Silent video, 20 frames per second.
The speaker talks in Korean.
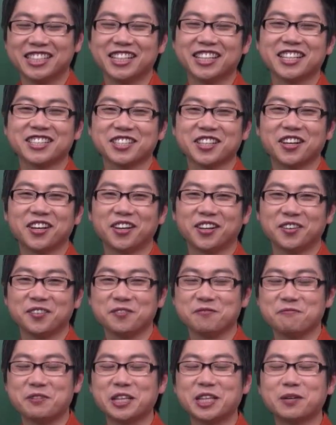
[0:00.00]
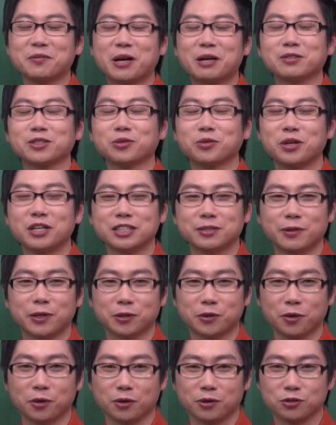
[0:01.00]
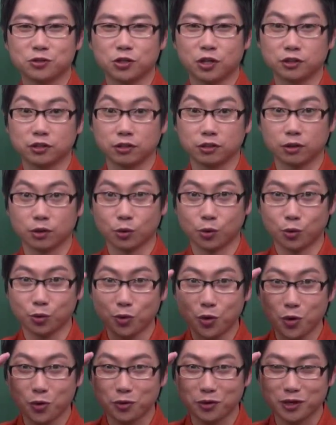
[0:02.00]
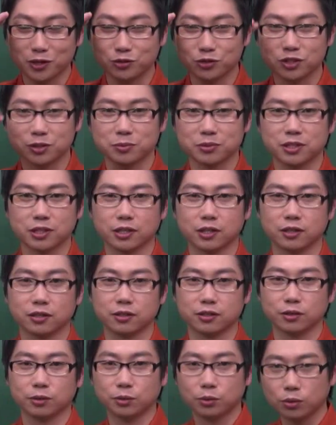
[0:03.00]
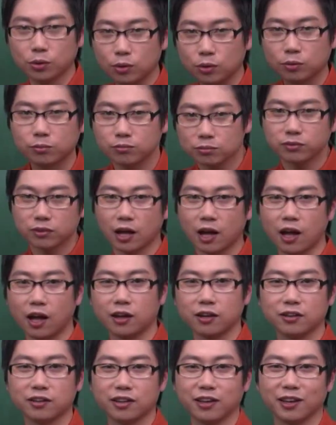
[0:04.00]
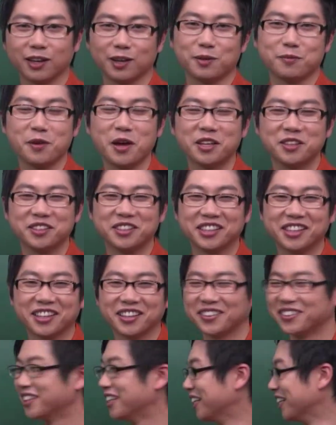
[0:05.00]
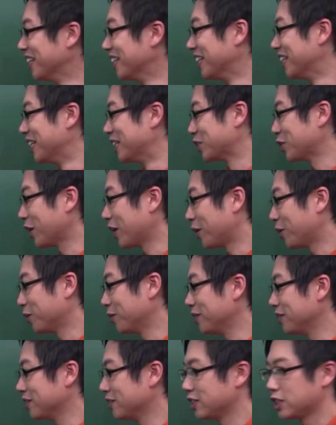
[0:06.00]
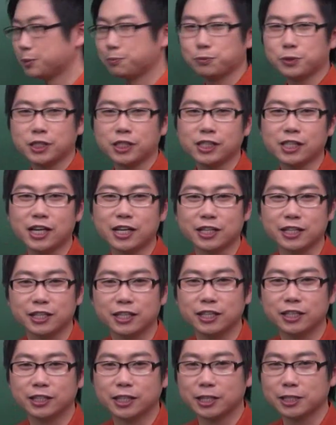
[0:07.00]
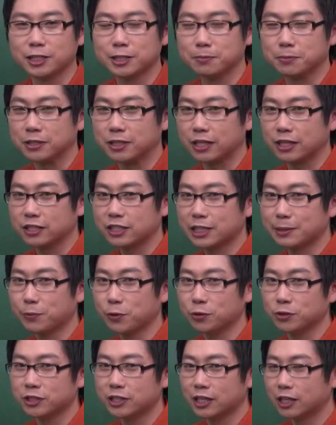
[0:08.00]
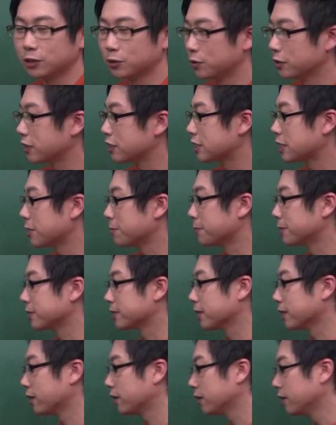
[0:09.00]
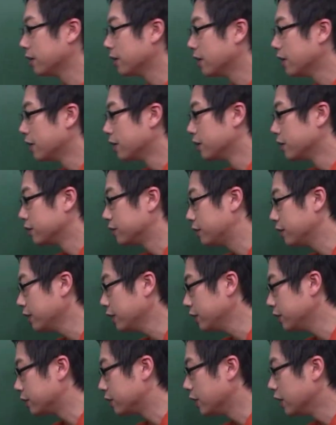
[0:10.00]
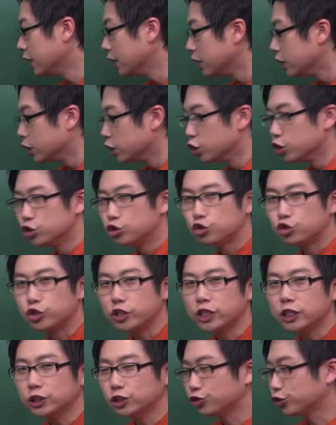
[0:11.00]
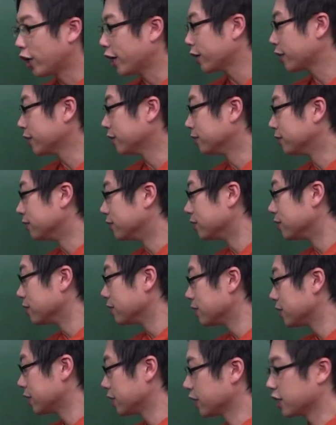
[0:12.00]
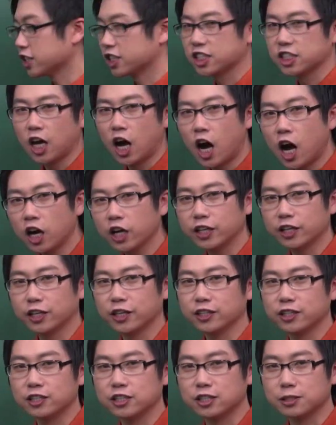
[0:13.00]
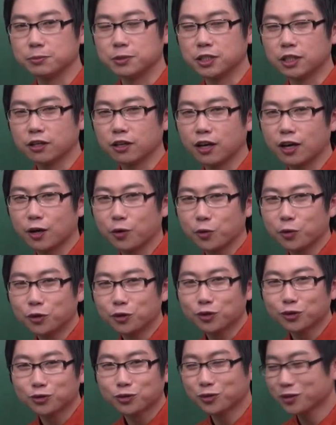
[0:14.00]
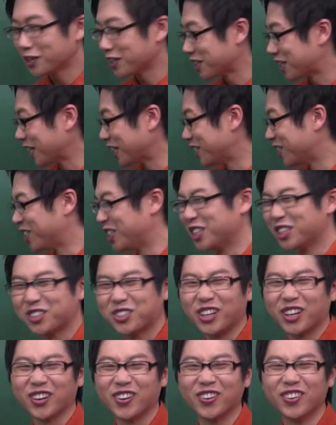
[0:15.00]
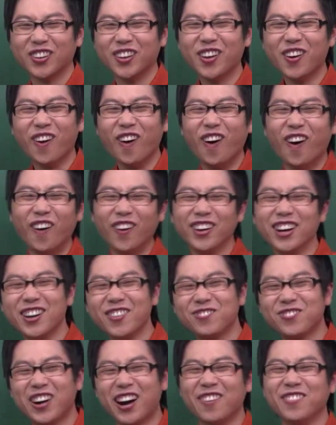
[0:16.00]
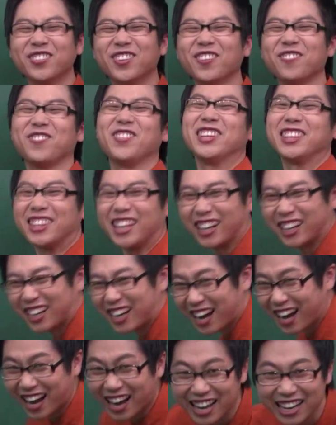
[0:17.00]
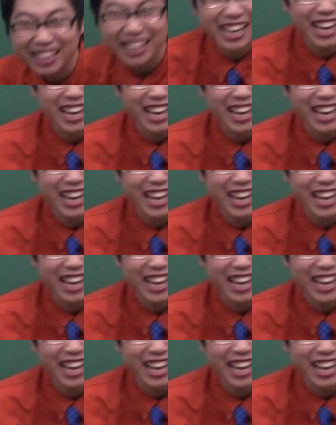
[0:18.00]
자 그래서 만나면 깜짝 놀라지 말고 저한테 이렇게 홍콩 해주시면 제가 이렇게 홍콩 이렇게 해드릴게요 좋아요 오늘 17강이 되겠습니다 제목을 제가 또 이렇게 잡아봤어요 Did G-Dragon Sing a Song 이렇게 돼 있습니다 아, 오늘도 또 이렇게 G-Dragon 오늘 밤도 삐딱하